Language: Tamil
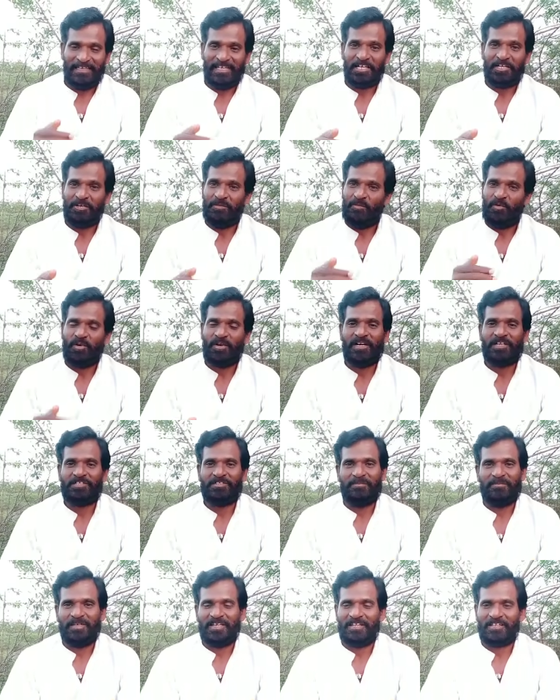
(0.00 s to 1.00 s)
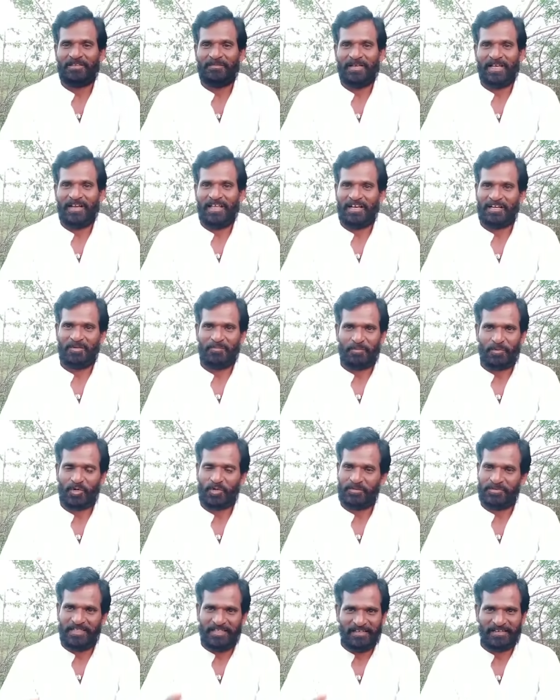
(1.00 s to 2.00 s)
இலக்கு மூணு லட்சம் பேருக்கு மேலாக
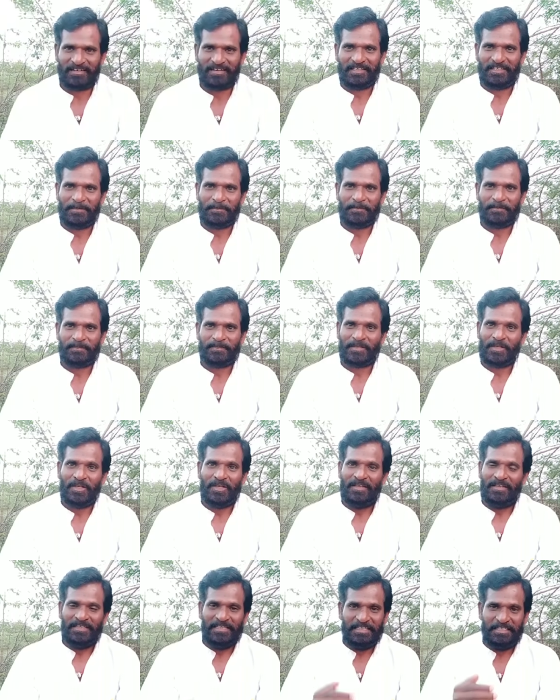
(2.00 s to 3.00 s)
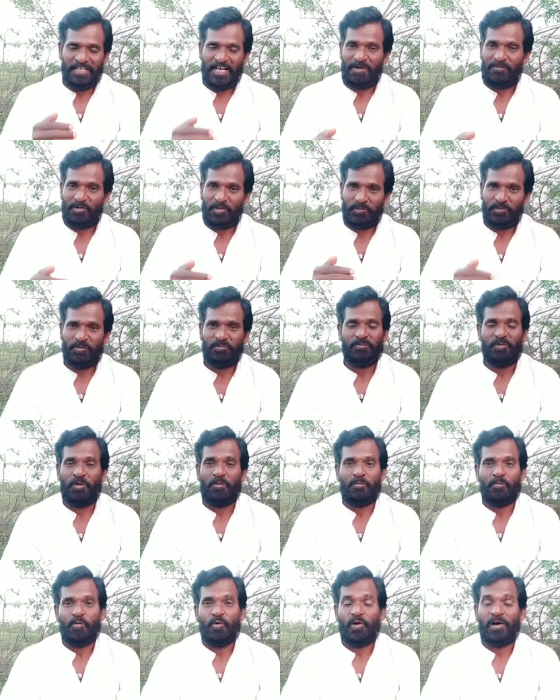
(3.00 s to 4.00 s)
போடுவது இன்றைக்கு இந்தியா முழுவதும்
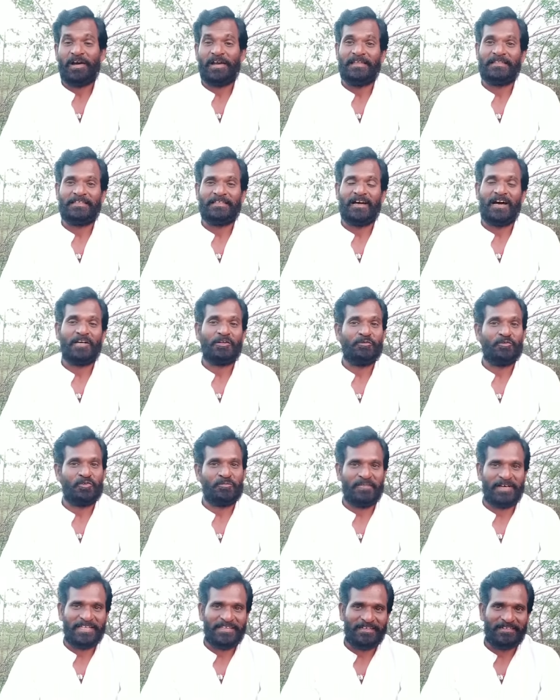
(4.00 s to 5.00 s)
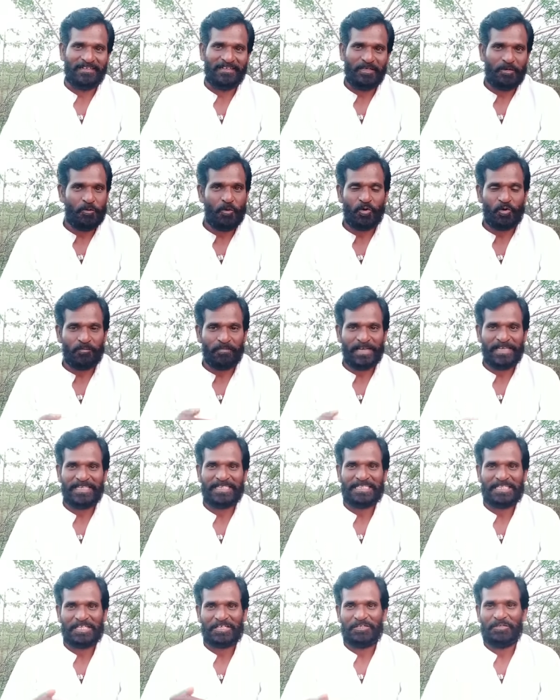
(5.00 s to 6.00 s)
மூவாயிரத்தி அறுநூறு மையங்கள் ஒரு
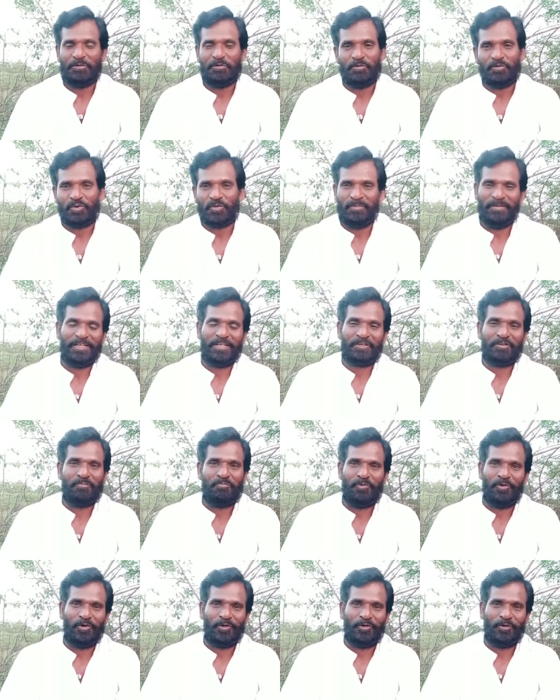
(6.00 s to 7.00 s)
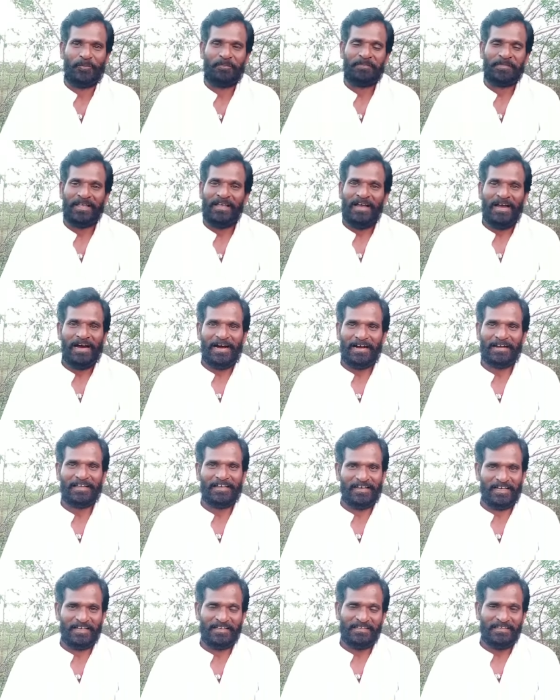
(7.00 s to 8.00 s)
மையத்துக்கு நூறு பேருக்கு போடணும்
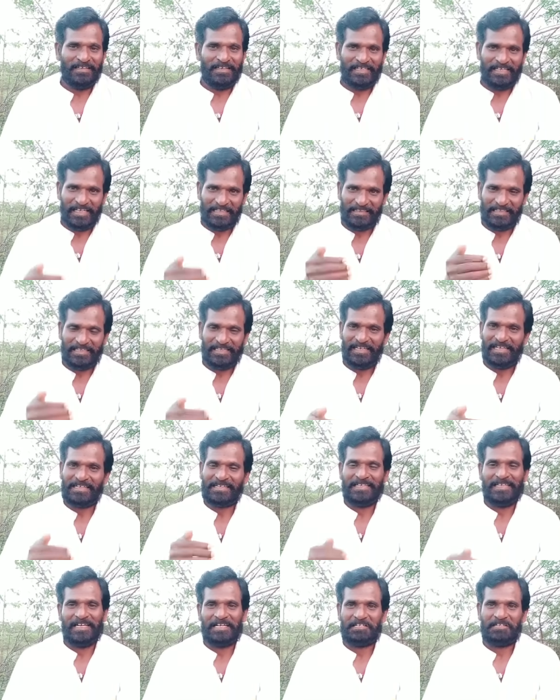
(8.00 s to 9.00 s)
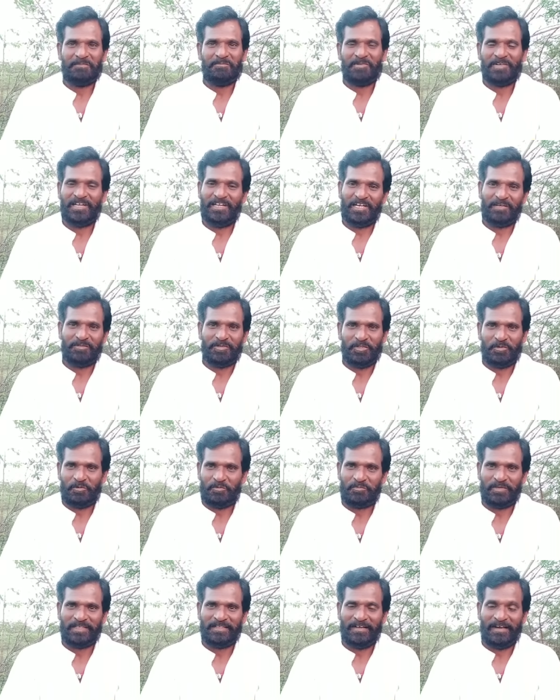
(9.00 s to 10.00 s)
ஆனா அந்த இலக்கு எட்ட முடியல என்பது
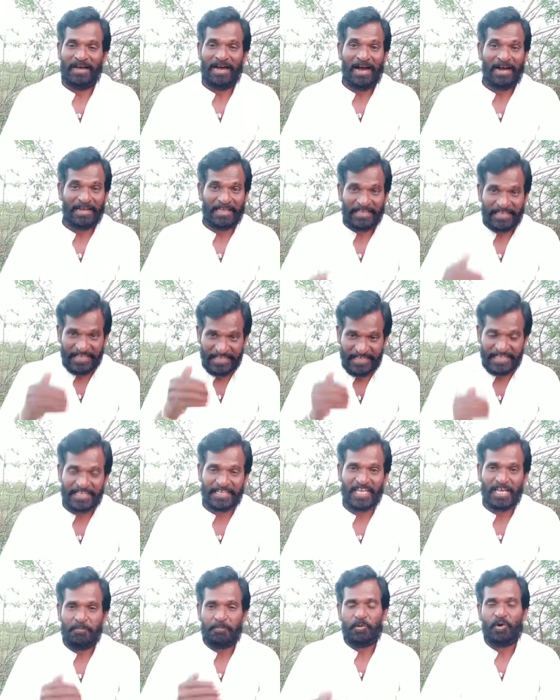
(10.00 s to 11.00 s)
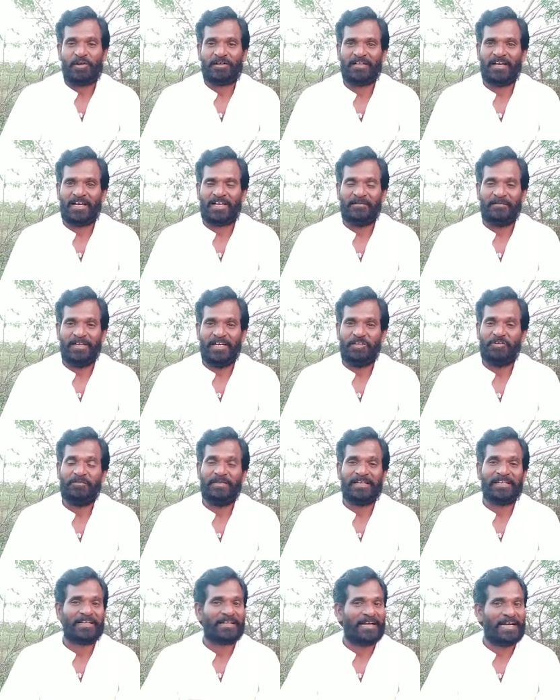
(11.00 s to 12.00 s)
உண்மைதான் ஆனா இன்னைக்கே போட்டாக
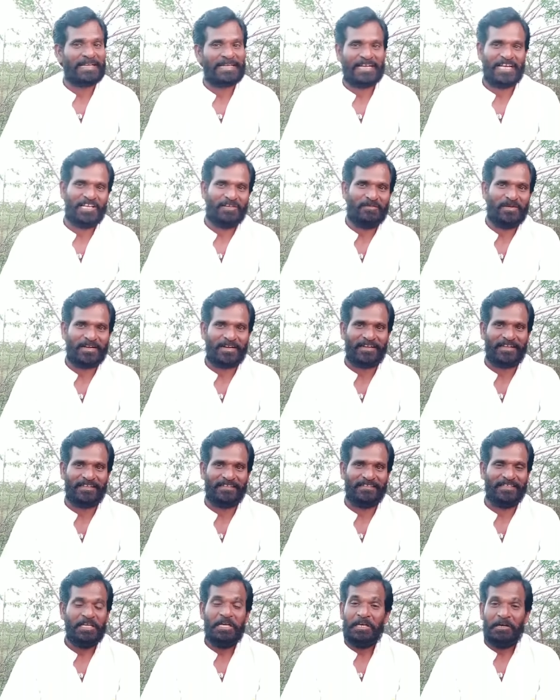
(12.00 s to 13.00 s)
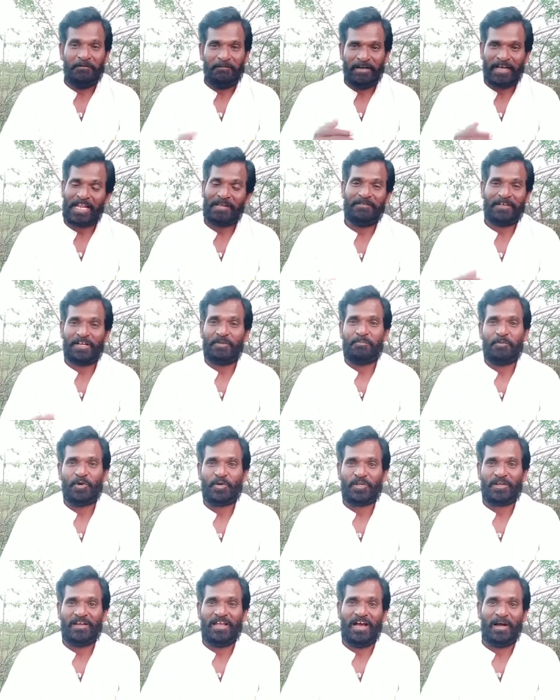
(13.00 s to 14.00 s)
வேண்டும் என்ற கட்டாயம்லாம் கிடையாது வர வர
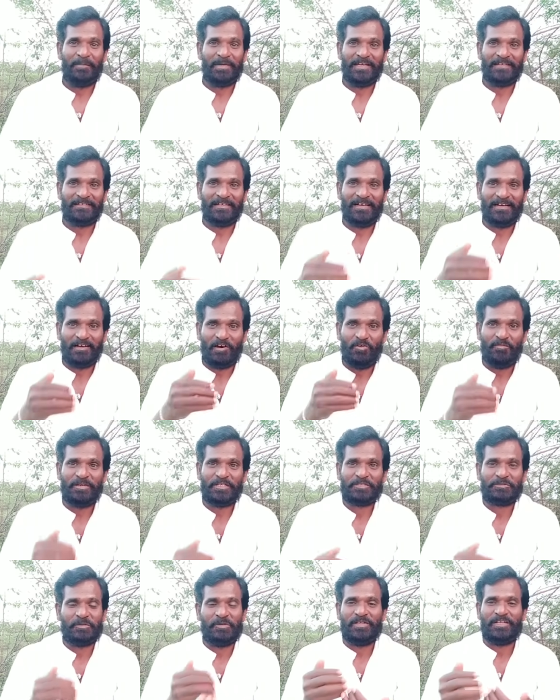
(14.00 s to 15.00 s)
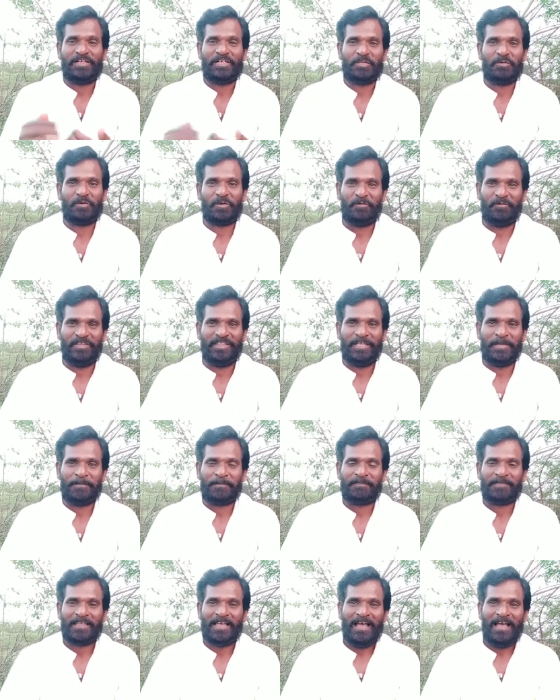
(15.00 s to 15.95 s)
போட்டுக்கலாம் அப்படின்னு தான் கவர்மெண்ட் சொல்லுகின்ற ஒரு விதி